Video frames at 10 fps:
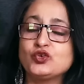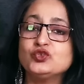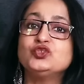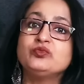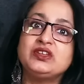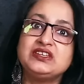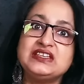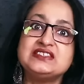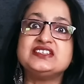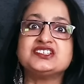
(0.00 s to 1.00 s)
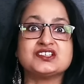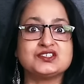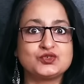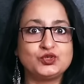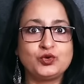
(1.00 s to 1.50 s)
তখন তুমি
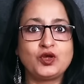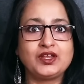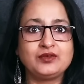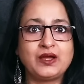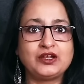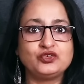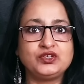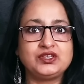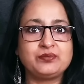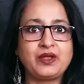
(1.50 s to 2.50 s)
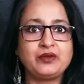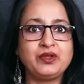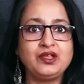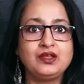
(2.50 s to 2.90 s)
গুলো অনেক ভালো নিতে পারবে